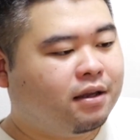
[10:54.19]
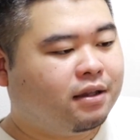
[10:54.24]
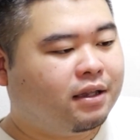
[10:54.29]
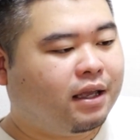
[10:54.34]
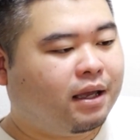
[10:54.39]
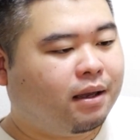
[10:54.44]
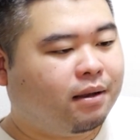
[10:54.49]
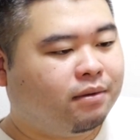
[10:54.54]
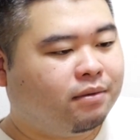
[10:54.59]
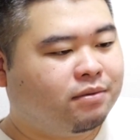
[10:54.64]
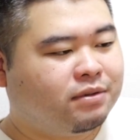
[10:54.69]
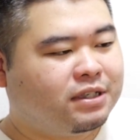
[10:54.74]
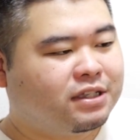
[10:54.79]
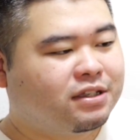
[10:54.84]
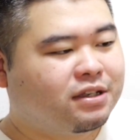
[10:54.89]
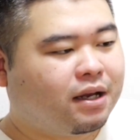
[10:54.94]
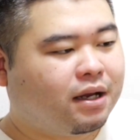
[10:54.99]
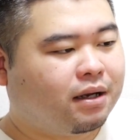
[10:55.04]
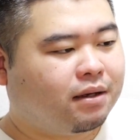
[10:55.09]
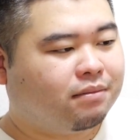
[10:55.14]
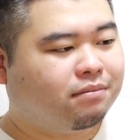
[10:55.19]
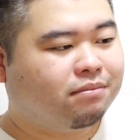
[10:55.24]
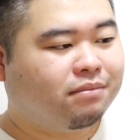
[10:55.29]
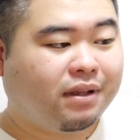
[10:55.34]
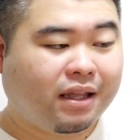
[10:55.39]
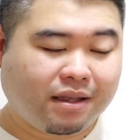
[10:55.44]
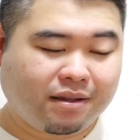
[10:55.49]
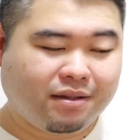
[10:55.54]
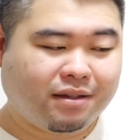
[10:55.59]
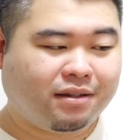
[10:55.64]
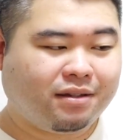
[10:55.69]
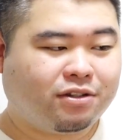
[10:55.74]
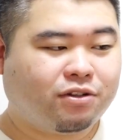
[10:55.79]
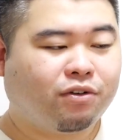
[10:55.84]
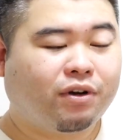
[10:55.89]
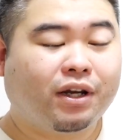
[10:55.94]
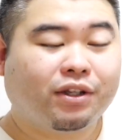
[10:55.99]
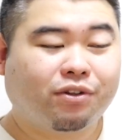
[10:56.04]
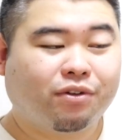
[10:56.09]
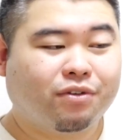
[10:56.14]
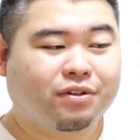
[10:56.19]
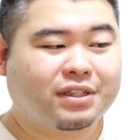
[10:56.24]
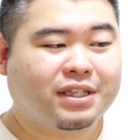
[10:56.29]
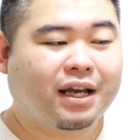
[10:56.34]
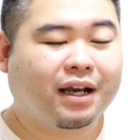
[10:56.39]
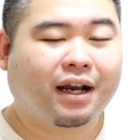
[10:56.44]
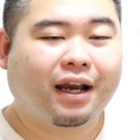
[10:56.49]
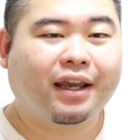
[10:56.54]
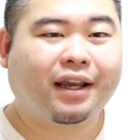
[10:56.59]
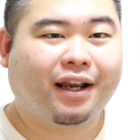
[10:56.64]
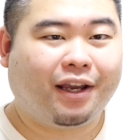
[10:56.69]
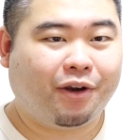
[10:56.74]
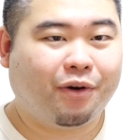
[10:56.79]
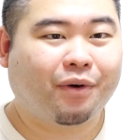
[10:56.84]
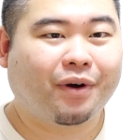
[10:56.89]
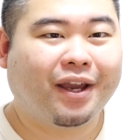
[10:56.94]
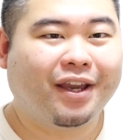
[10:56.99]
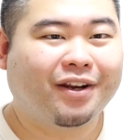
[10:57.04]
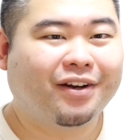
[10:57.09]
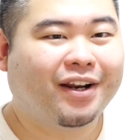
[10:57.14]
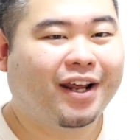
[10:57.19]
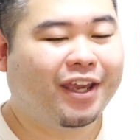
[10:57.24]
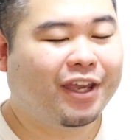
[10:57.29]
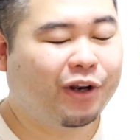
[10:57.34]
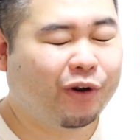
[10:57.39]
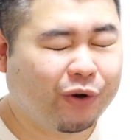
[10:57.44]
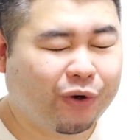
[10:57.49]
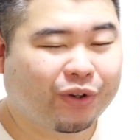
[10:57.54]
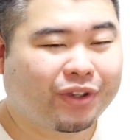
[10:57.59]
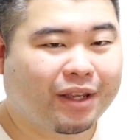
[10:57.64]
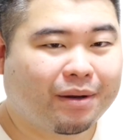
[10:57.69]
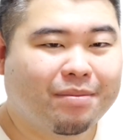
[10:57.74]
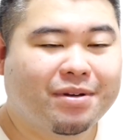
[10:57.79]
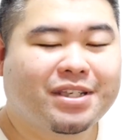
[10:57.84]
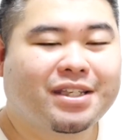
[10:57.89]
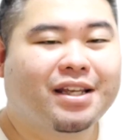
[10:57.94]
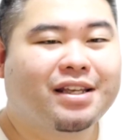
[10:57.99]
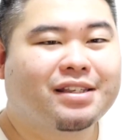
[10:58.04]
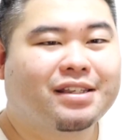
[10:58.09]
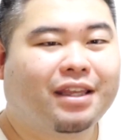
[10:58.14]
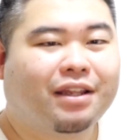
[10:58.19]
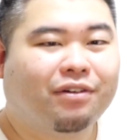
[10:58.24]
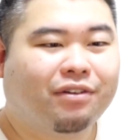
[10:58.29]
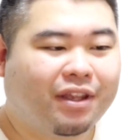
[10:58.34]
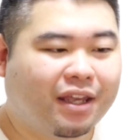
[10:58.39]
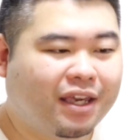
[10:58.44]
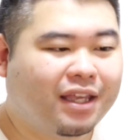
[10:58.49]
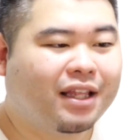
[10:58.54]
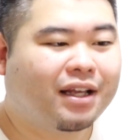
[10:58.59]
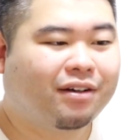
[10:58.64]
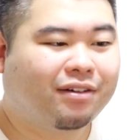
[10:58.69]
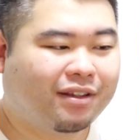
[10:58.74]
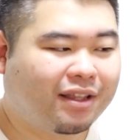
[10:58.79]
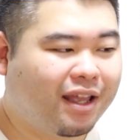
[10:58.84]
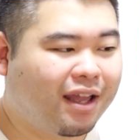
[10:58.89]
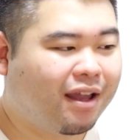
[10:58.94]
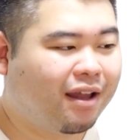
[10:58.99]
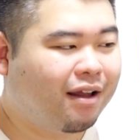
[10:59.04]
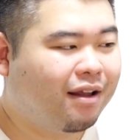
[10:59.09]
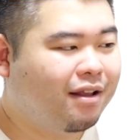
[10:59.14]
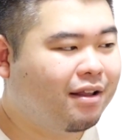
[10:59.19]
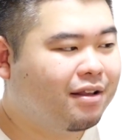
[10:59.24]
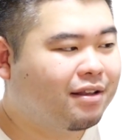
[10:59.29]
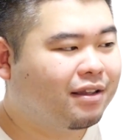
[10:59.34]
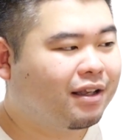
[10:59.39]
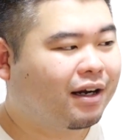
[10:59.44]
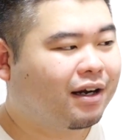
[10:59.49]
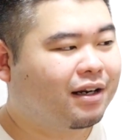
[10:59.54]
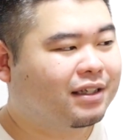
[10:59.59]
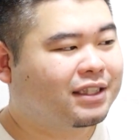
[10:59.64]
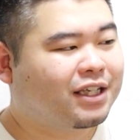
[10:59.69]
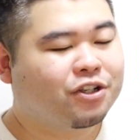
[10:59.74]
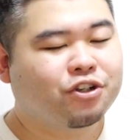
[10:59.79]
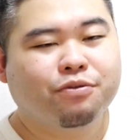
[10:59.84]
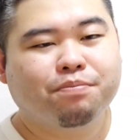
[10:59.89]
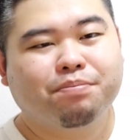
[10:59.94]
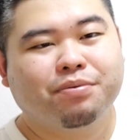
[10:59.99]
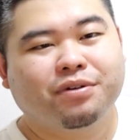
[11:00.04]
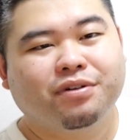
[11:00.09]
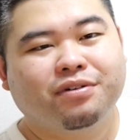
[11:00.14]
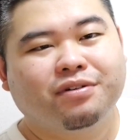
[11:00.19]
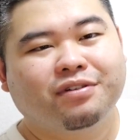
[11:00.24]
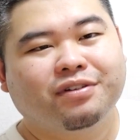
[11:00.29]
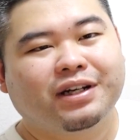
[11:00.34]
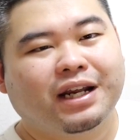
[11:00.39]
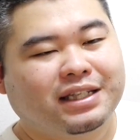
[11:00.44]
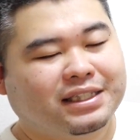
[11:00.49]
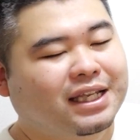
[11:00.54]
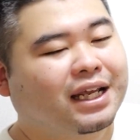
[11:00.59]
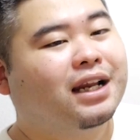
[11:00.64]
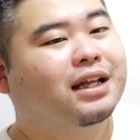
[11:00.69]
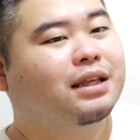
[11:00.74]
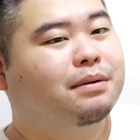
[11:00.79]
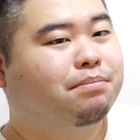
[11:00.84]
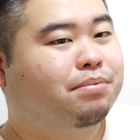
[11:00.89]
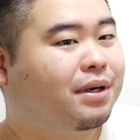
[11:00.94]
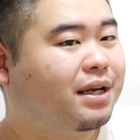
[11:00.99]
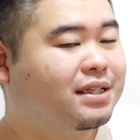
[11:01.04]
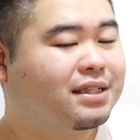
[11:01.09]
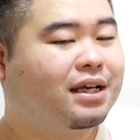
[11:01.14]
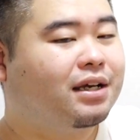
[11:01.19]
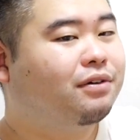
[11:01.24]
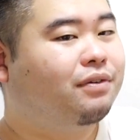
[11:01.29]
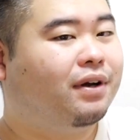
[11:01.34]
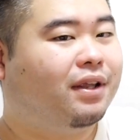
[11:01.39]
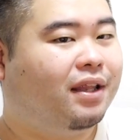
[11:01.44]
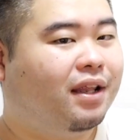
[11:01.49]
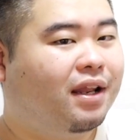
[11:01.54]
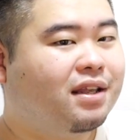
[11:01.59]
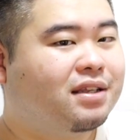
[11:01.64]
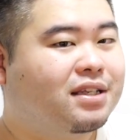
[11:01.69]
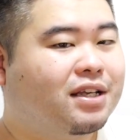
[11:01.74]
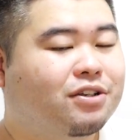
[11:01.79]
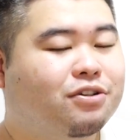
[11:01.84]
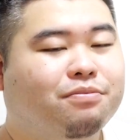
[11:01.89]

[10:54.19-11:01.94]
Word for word: で、実はね、その後さんかいかよんかいぐらいいろいろ試したんですけど、できなくて、だからさんじゅっぷんぐらい、さらにプラスアルファでね、さ